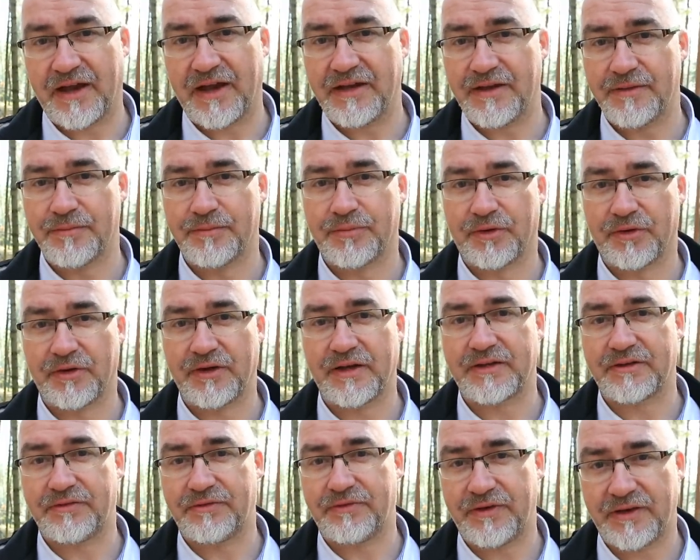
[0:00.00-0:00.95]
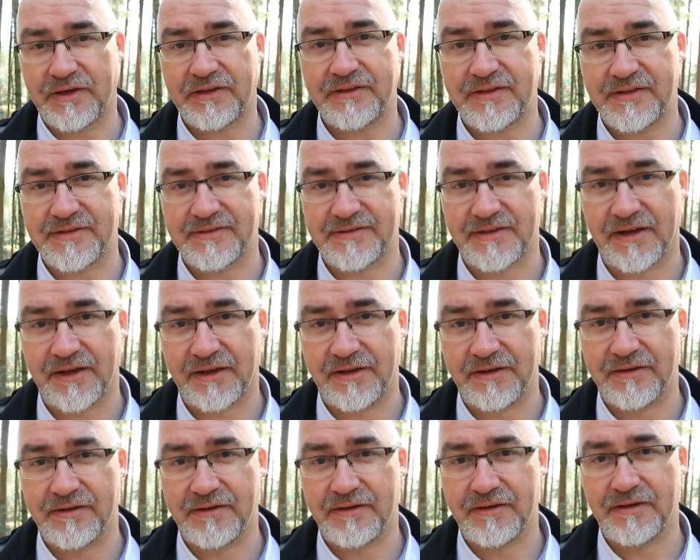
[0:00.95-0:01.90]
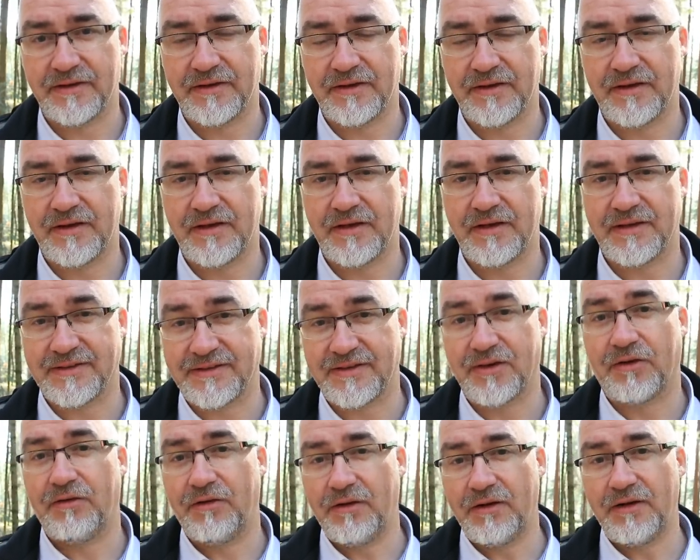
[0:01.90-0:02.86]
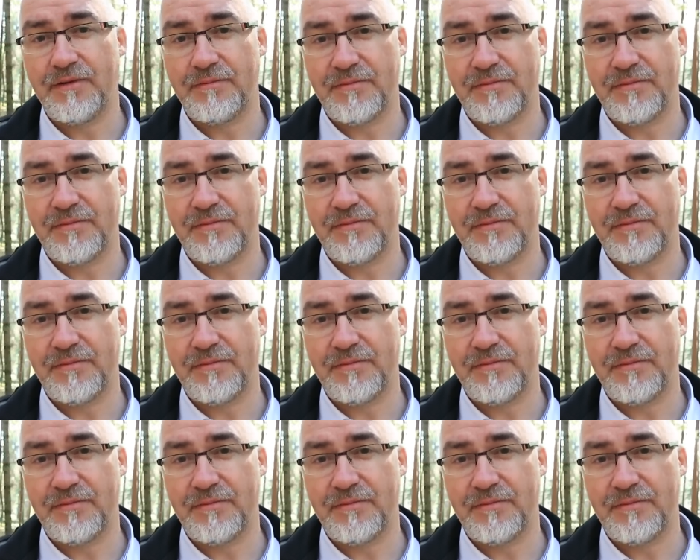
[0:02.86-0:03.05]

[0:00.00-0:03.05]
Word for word: einem Projekt fertig sein. Soll